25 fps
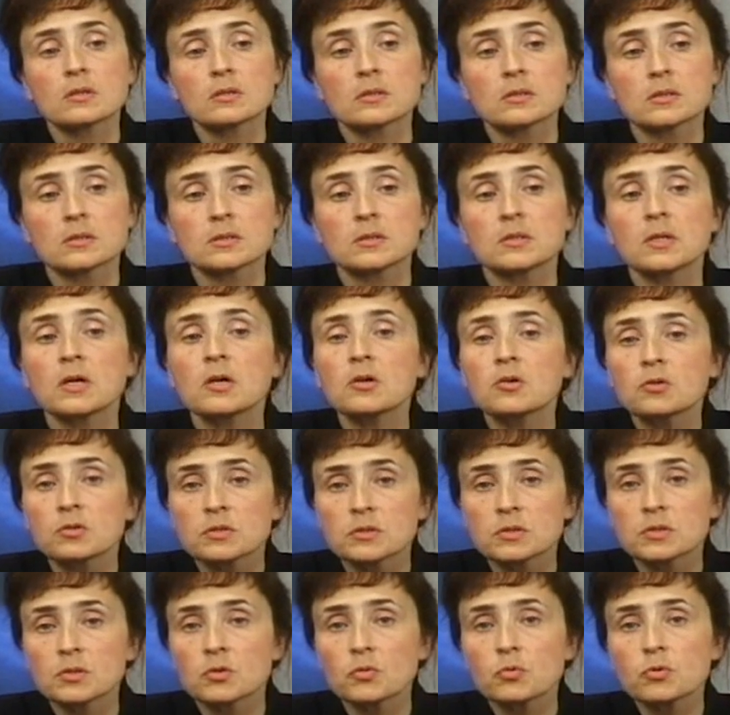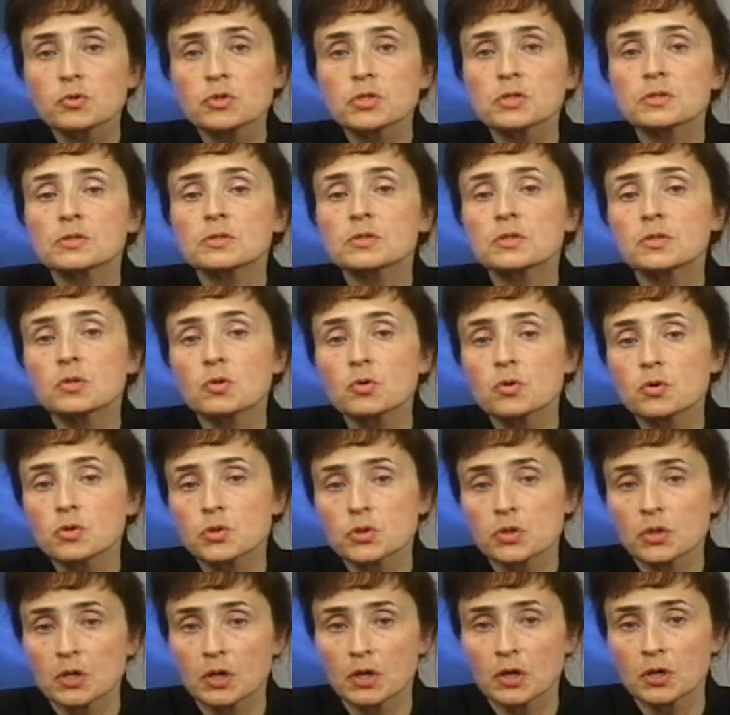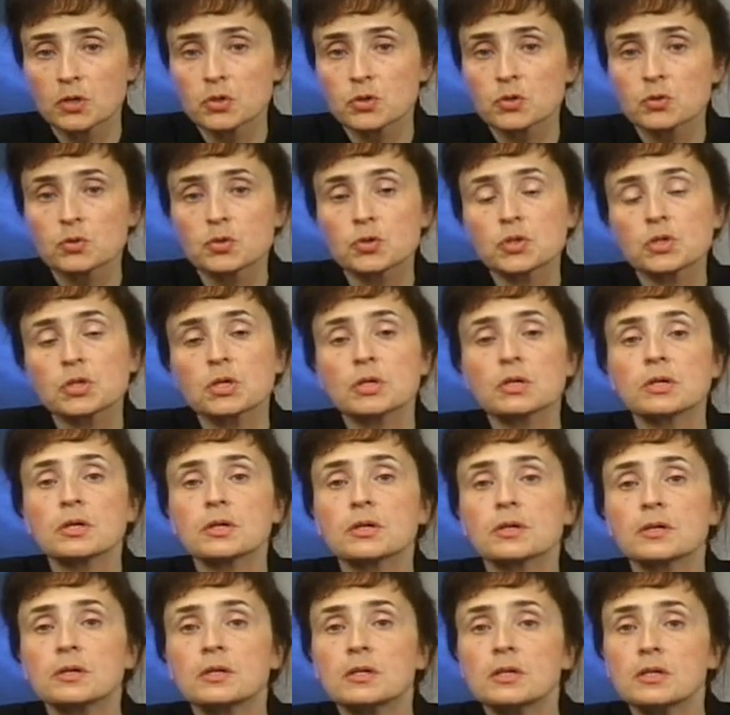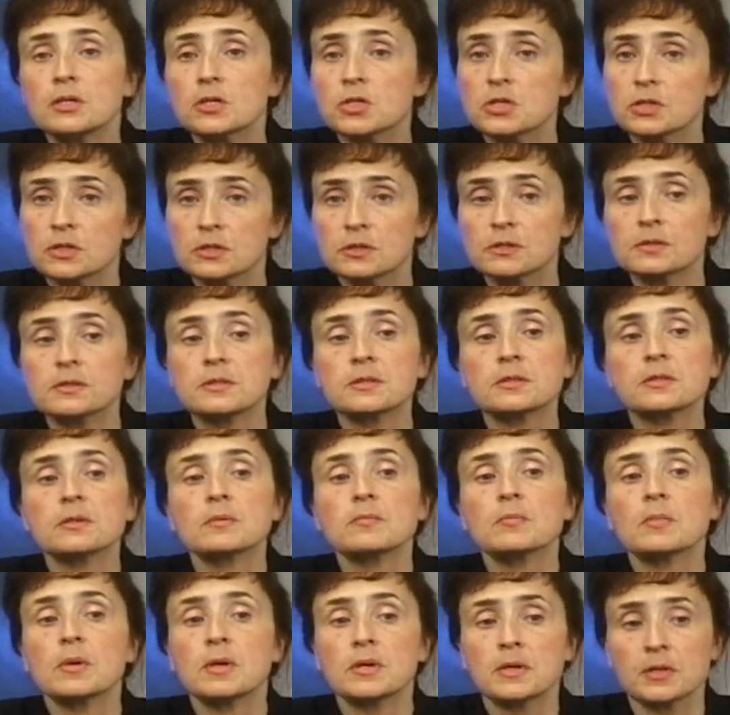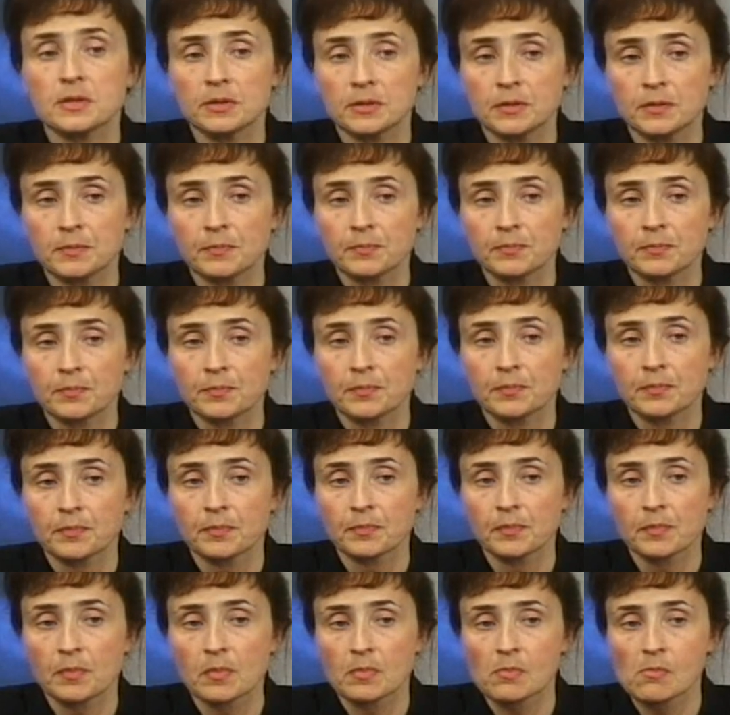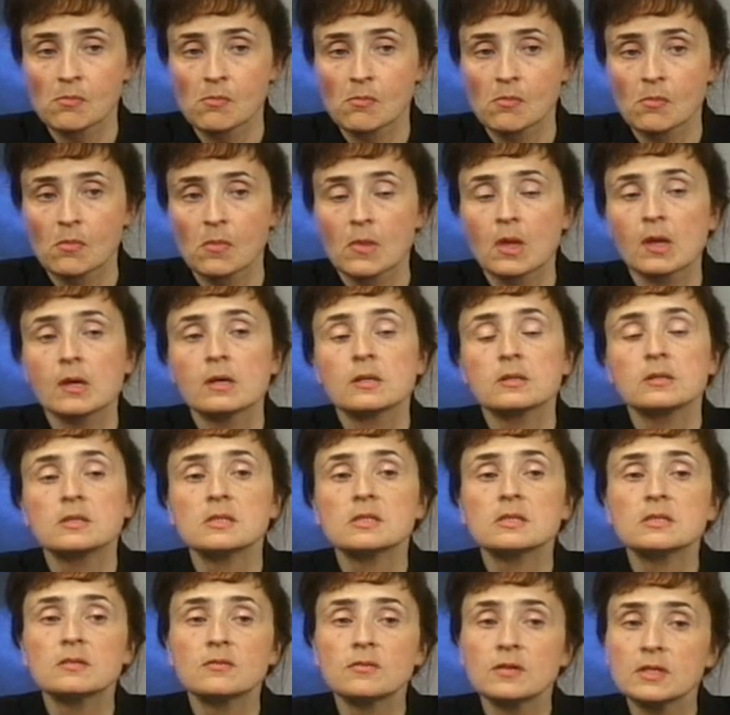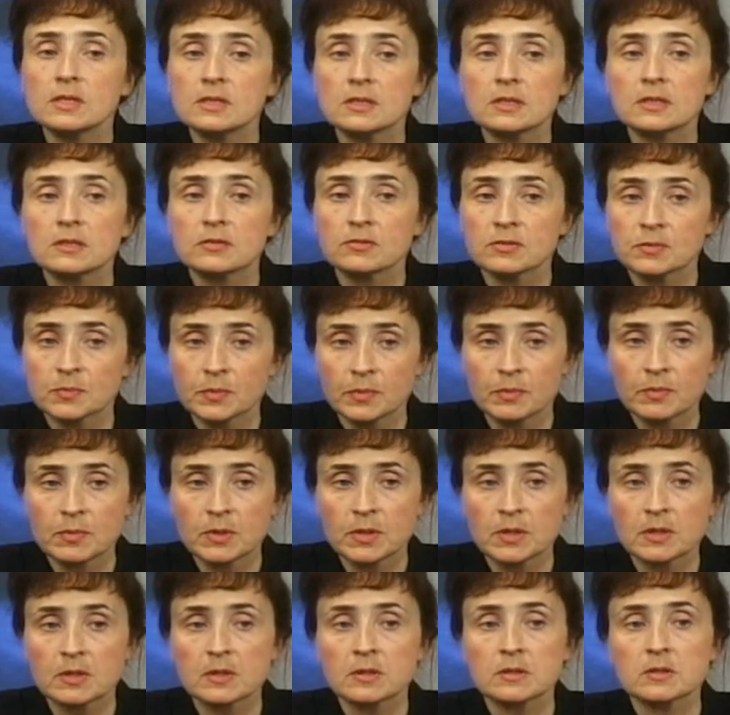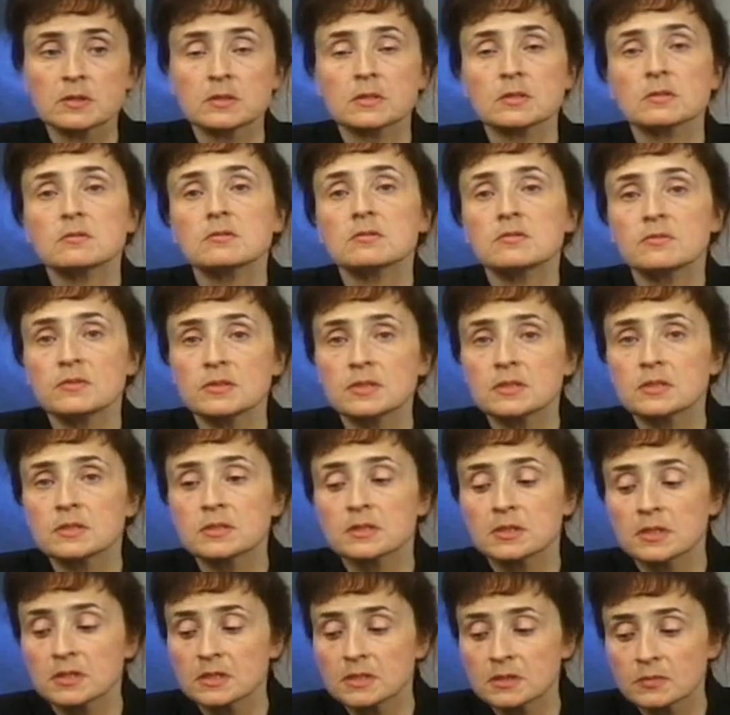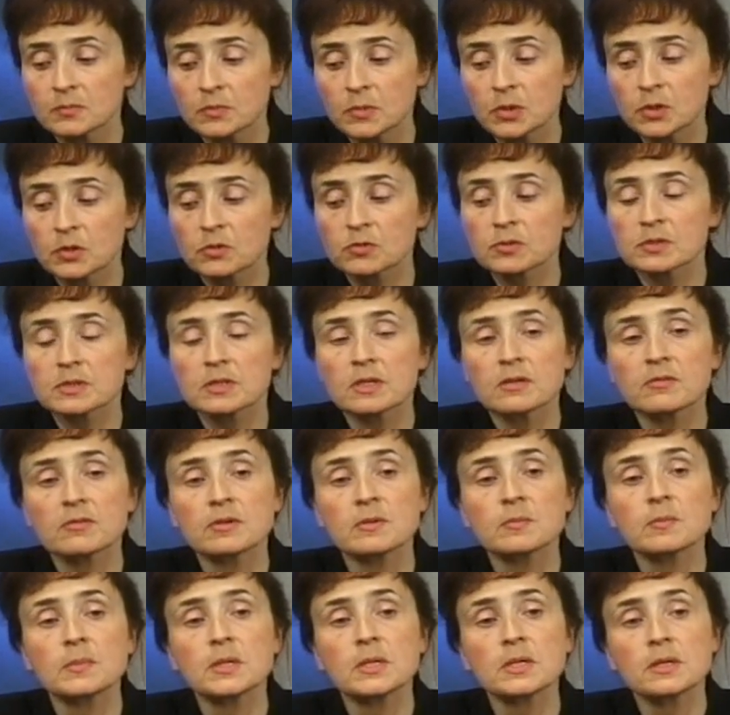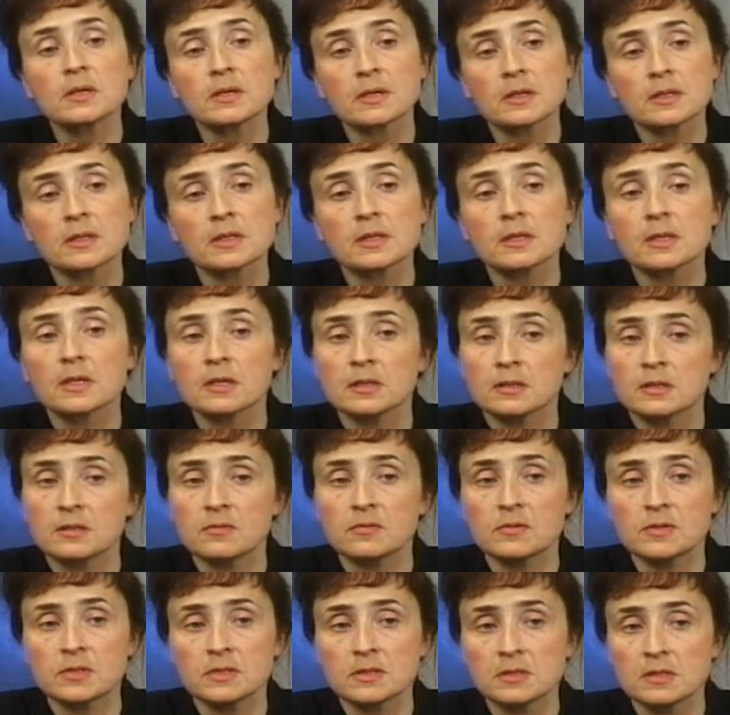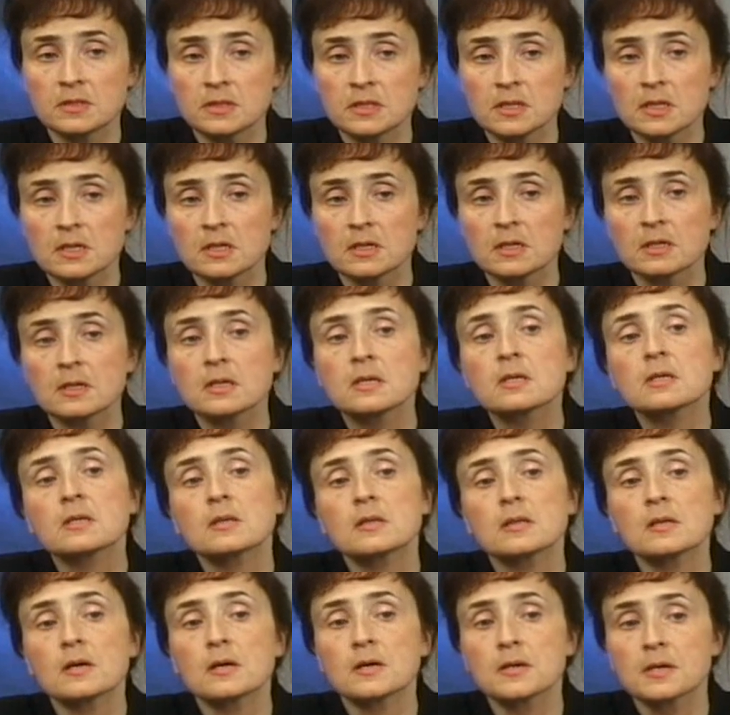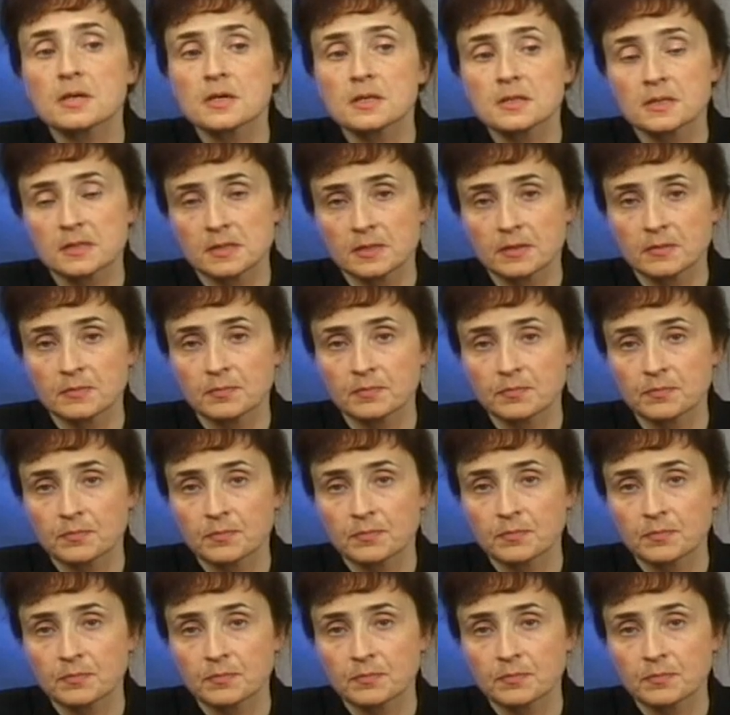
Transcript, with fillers: создается очень сложное ощущение личности Марины. Действительно, вспоминаются в связи с этим ее слова «меня надо вести» на разном.